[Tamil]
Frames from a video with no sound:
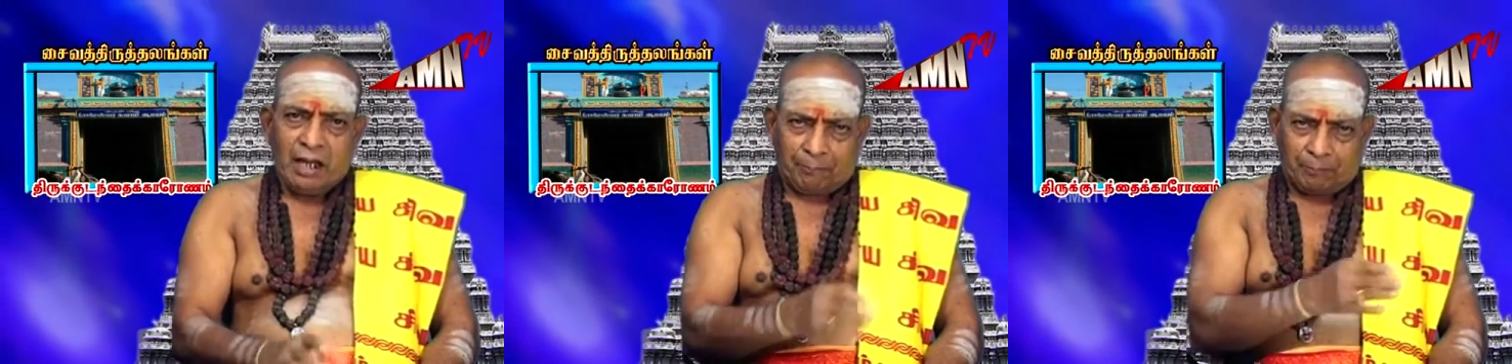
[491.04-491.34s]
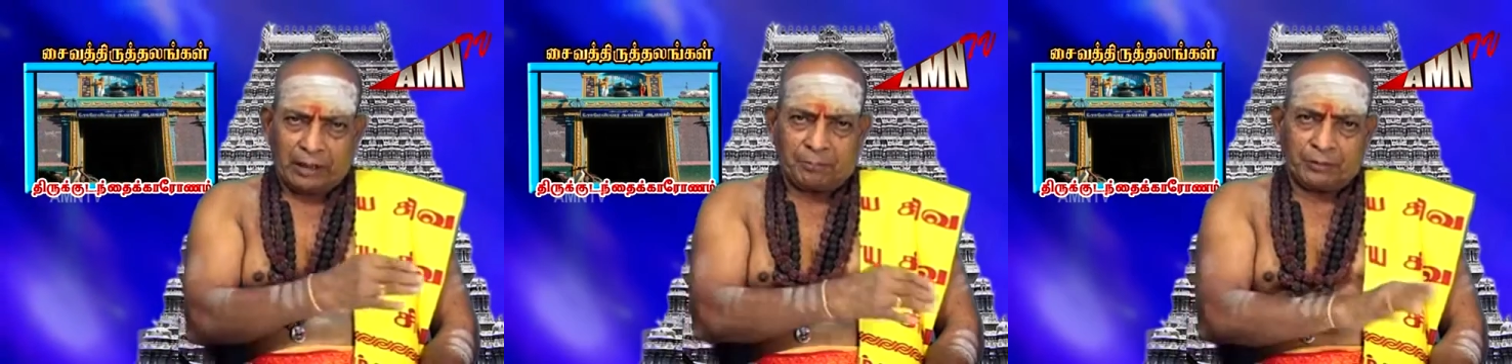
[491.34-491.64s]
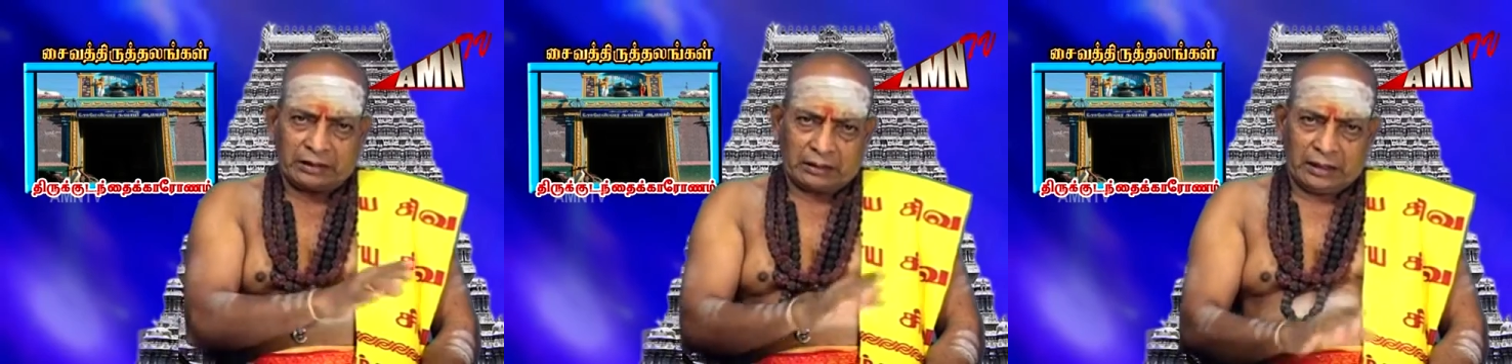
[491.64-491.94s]

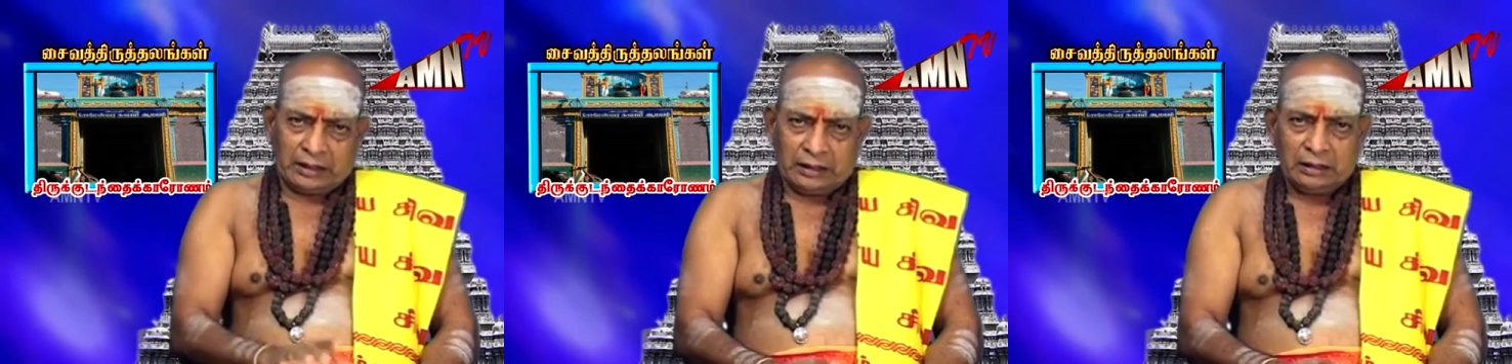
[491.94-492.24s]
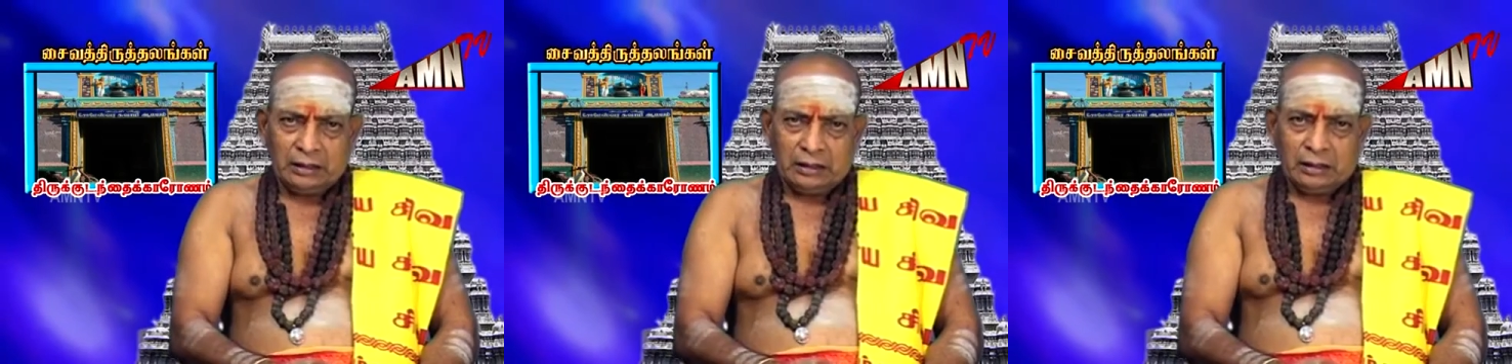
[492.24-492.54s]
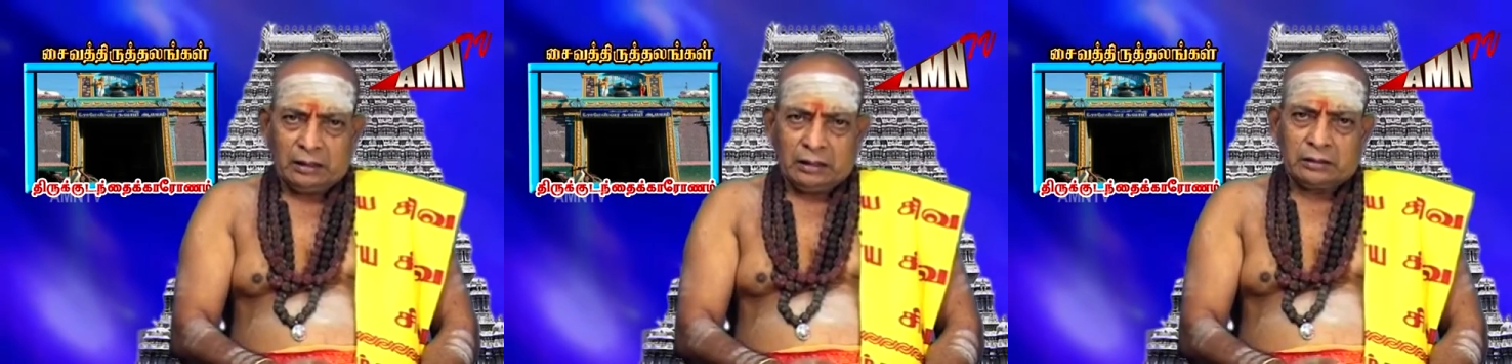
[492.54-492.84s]
அப்பேற்பட்ட
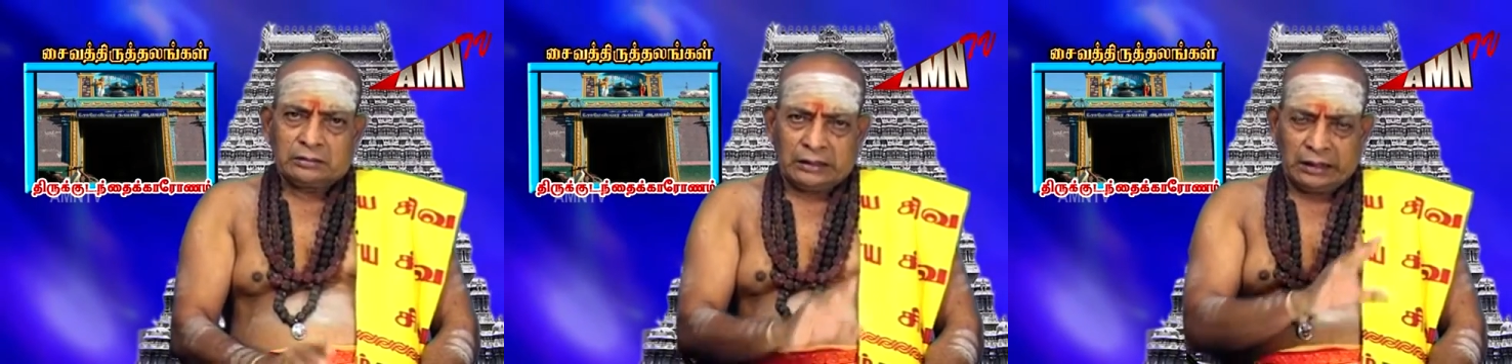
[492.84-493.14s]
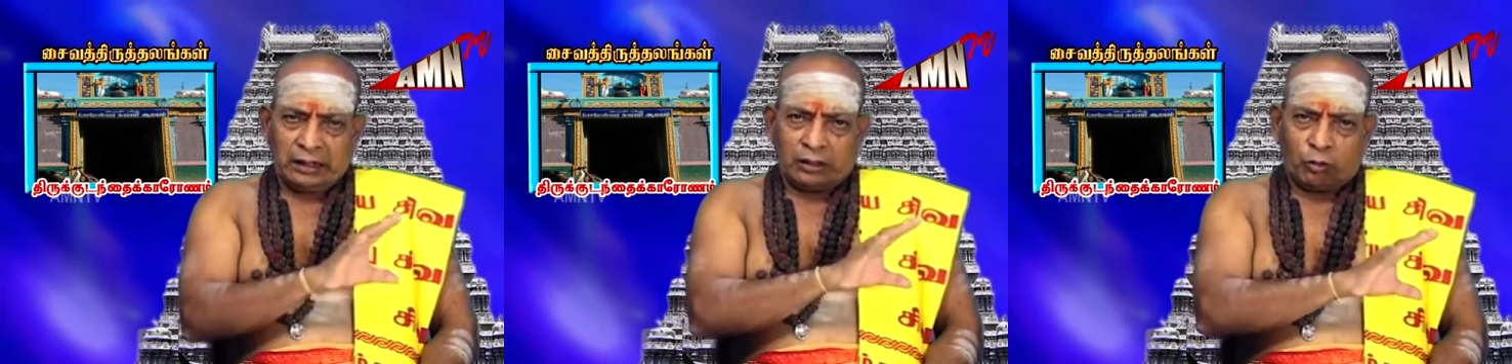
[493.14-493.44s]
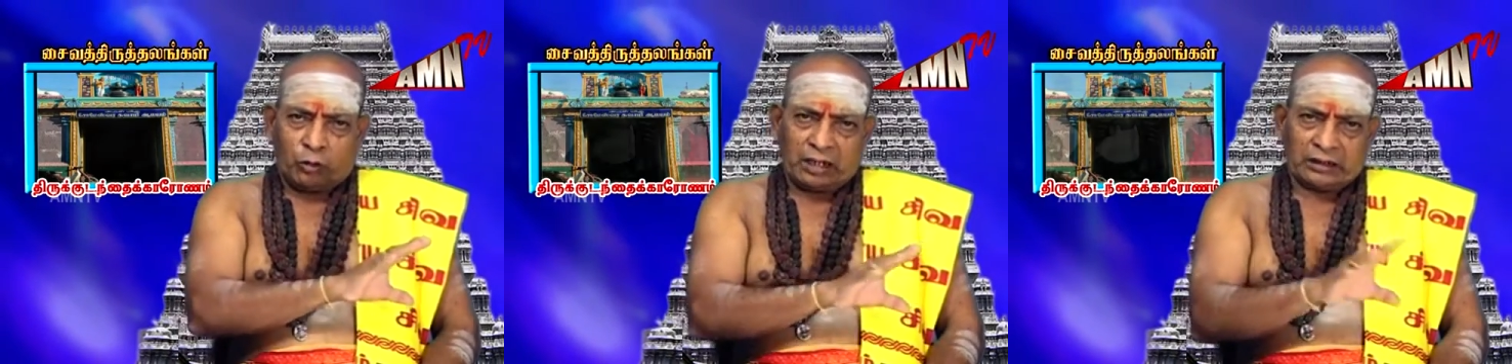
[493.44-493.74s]

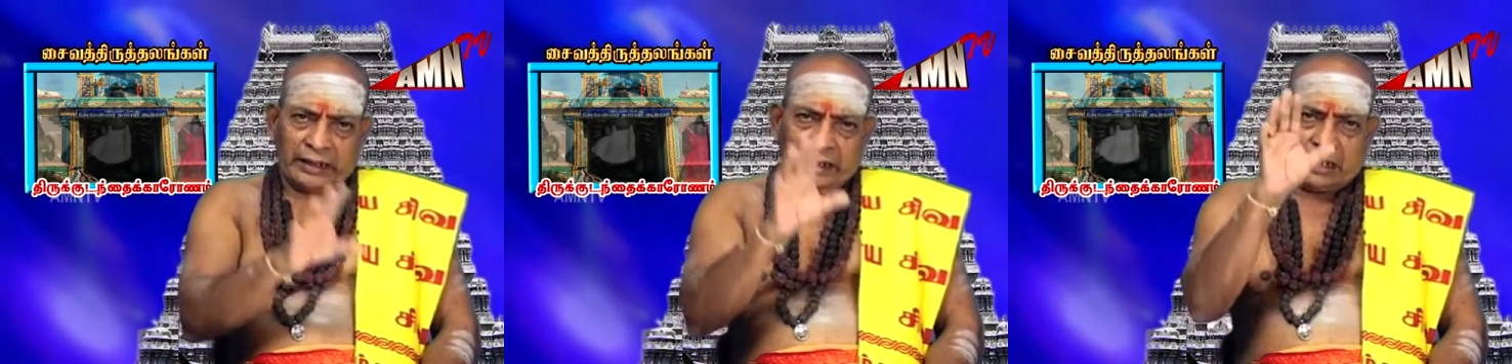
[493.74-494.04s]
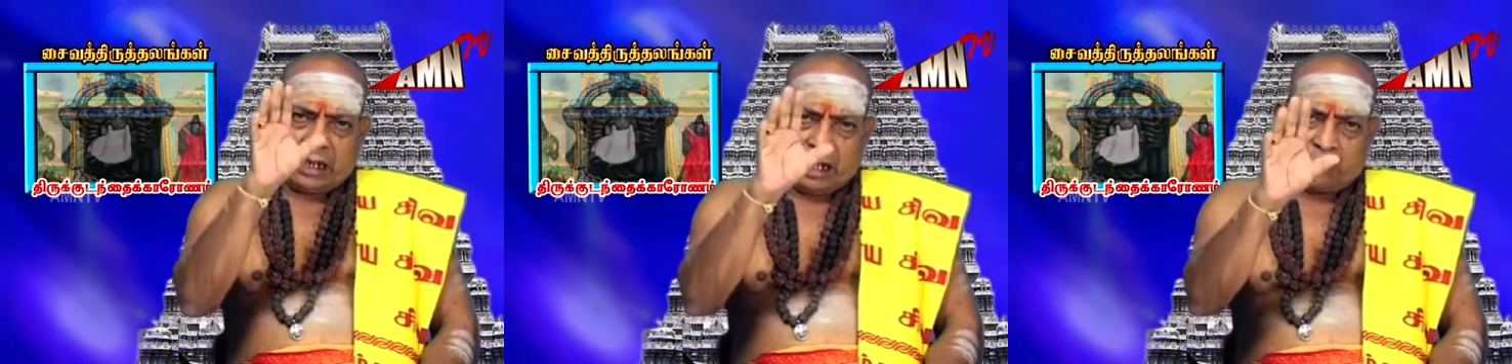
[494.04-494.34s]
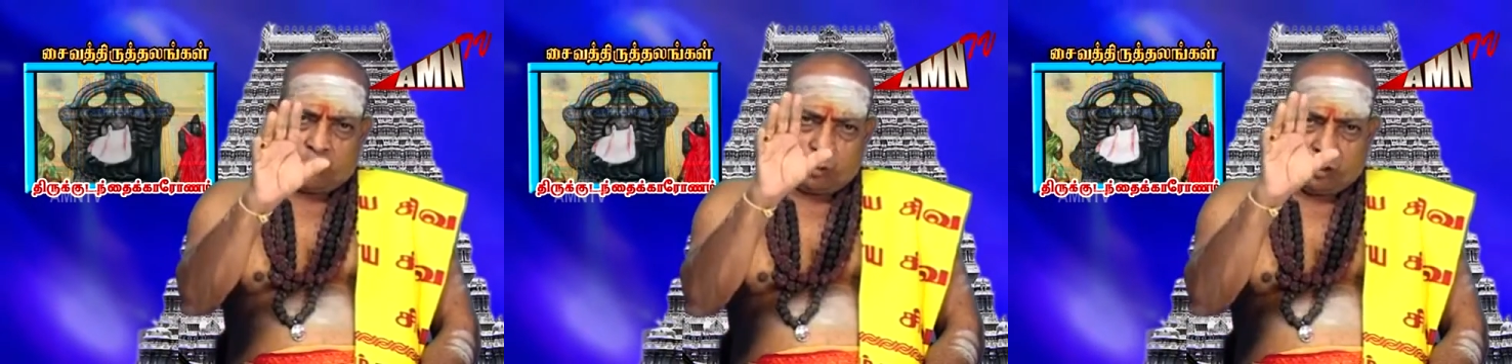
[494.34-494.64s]
திருக்குடந்தை
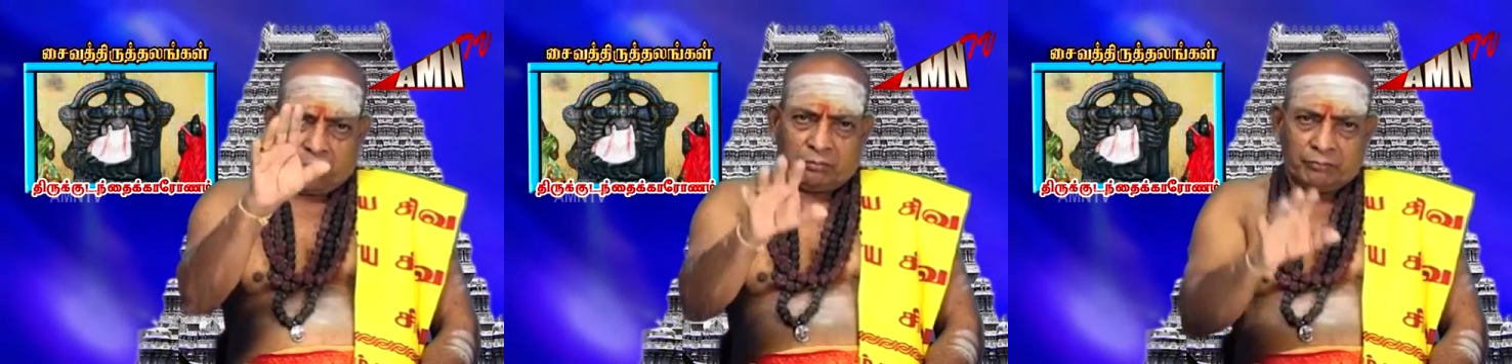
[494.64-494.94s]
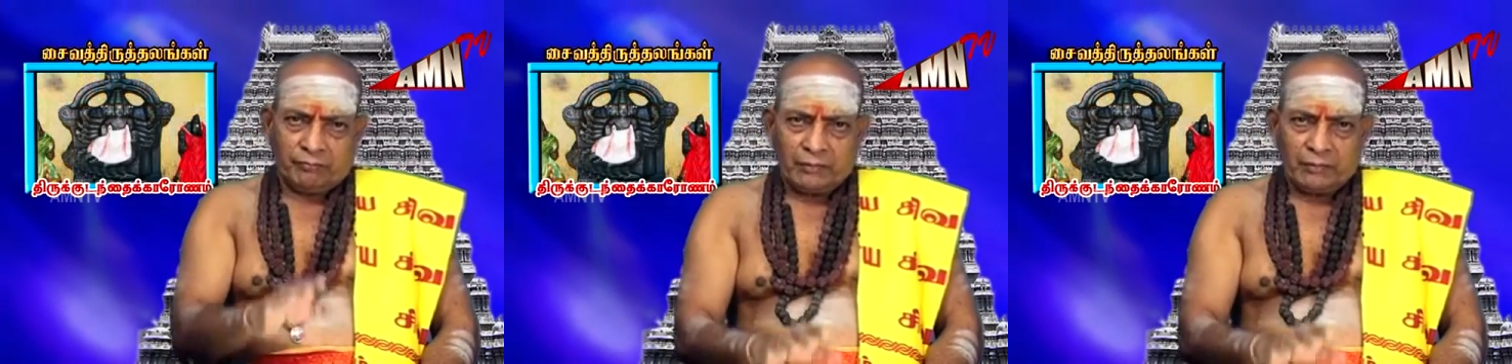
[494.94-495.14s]
காரோணம்